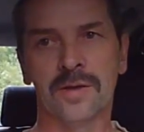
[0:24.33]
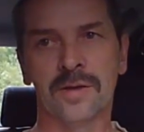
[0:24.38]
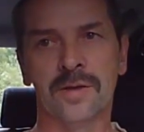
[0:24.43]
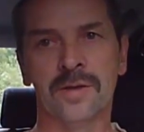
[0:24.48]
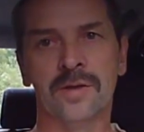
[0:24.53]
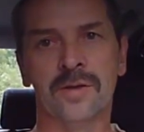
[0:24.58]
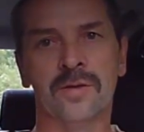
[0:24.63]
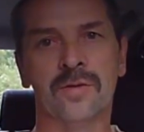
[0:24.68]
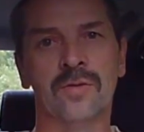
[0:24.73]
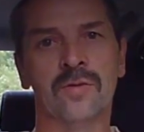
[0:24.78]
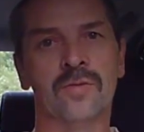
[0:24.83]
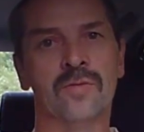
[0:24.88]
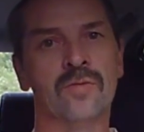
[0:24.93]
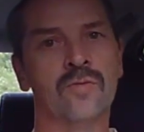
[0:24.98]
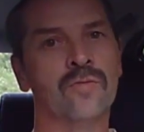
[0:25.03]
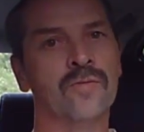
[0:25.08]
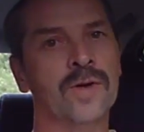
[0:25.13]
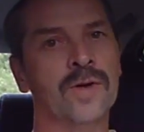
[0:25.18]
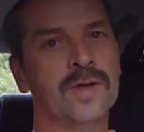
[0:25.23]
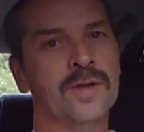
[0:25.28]
и
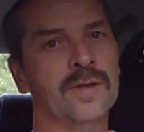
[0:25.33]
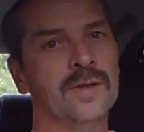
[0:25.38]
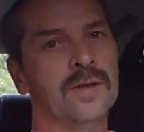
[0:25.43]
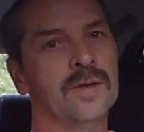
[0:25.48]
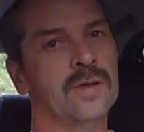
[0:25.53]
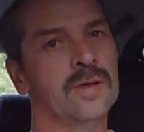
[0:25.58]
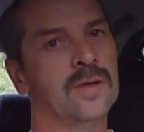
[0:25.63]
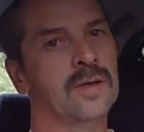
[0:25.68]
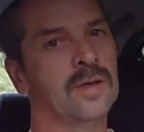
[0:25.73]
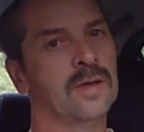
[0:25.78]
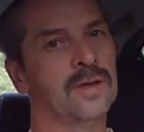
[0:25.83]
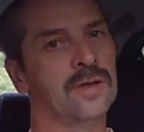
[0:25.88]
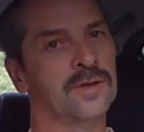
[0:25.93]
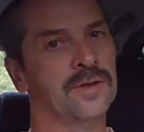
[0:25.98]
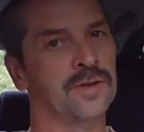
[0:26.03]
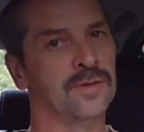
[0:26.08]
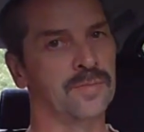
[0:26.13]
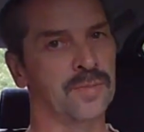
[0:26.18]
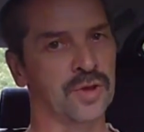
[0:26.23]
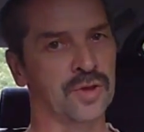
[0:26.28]
у вас
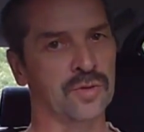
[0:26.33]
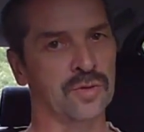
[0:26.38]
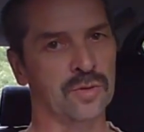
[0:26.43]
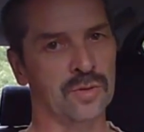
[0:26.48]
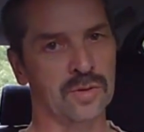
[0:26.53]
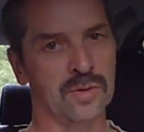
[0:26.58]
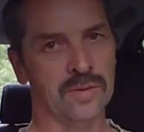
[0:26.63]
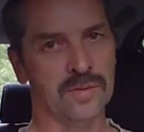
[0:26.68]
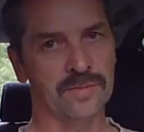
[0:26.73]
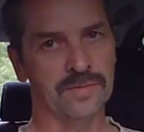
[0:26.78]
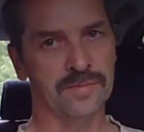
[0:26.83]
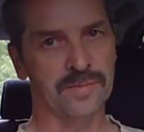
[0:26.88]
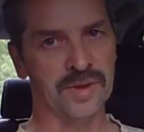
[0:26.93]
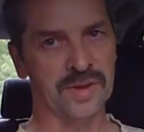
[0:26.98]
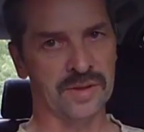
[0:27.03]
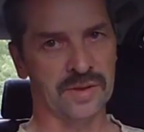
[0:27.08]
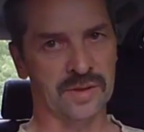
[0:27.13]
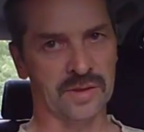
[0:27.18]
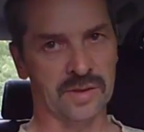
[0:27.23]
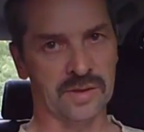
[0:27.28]
не пошел
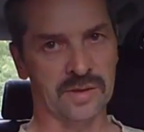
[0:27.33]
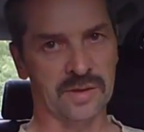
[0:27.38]
бизнес.